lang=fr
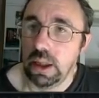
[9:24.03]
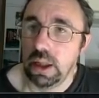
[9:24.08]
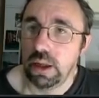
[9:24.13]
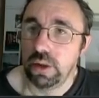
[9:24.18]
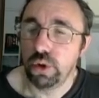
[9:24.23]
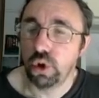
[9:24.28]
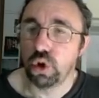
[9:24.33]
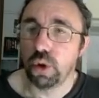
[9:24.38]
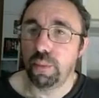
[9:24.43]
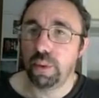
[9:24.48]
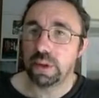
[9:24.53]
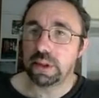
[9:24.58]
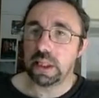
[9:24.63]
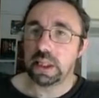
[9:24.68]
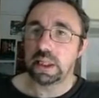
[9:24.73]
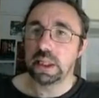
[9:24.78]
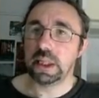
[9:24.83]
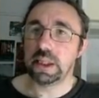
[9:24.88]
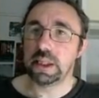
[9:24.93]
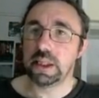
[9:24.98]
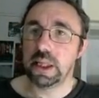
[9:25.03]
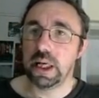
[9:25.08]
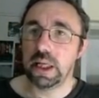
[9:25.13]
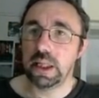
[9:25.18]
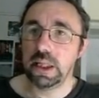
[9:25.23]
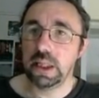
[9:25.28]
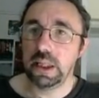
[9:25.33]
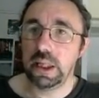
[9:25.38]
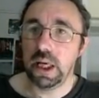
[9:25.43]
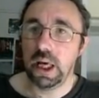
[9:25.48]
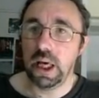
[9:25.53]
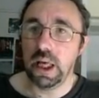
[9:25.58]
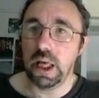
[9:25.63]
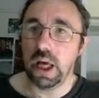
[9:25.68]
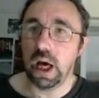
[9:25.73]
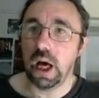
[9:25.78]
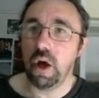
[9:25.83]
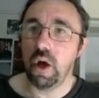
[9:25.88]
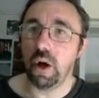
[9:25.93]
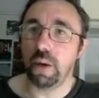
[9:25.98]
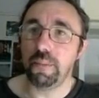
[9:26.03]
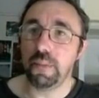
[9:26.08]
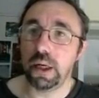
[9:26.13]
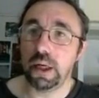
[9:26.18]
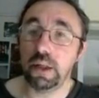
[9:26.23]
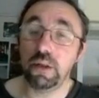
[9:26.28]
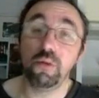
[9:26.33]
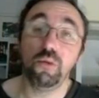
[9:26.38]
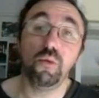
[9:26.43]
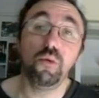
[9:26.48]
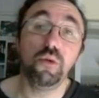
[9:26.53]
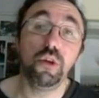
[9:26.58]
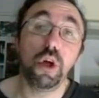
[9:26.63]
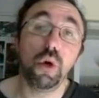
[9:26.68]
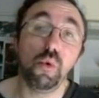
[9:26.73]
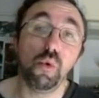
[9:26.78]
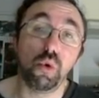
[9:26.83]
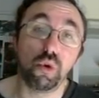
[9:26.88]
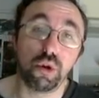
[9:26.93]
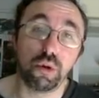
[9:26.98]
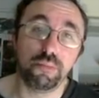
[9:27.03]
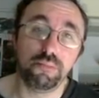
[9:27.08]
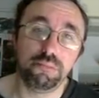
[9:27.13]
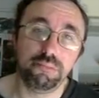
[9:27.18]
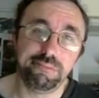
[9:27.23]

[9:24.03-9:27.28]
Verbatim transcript: Donc on peut installer TradeZen, Yay, Aerman ou Yaourt.